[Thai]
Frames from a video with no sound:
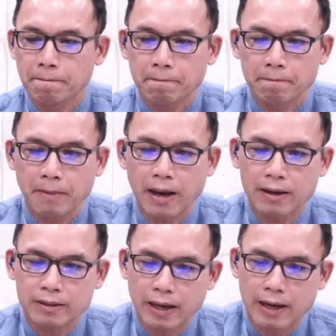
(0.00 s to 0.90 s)
ตั้ง
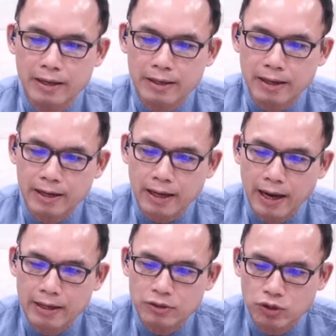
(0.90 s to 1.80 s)
แต่นิรันดร์กา
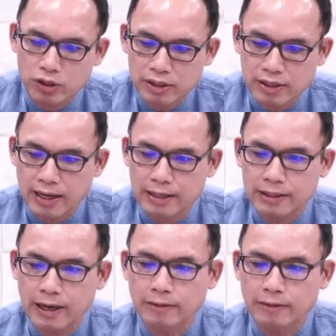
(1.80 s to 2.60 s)
รจนถึงนิรันดร์การ